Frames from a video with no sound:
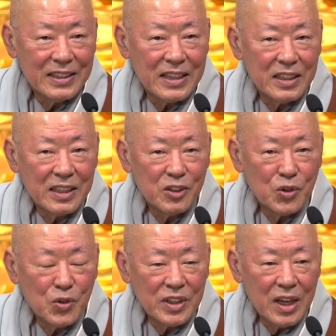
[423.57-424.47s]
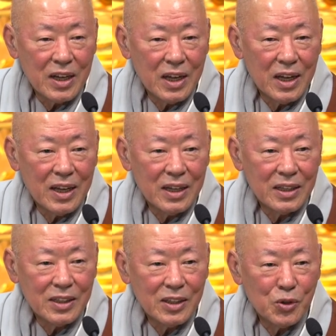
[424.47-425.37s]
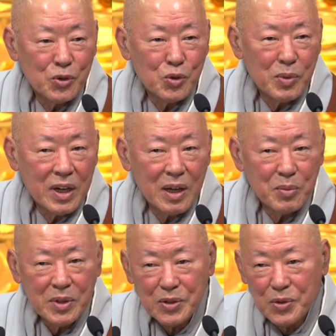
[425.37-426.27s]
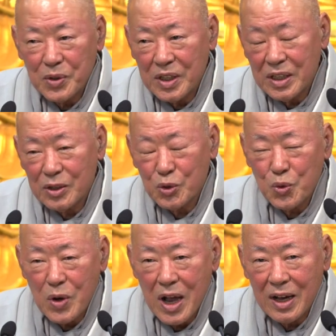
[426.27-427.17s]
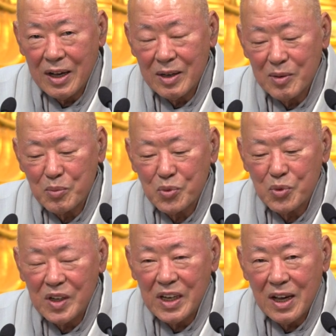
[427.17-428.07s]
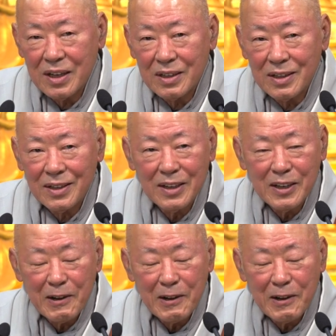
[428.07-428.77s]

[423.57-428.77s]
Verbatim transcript: 자제주 동자가 요즘 말하면 소위 수학, 물리학을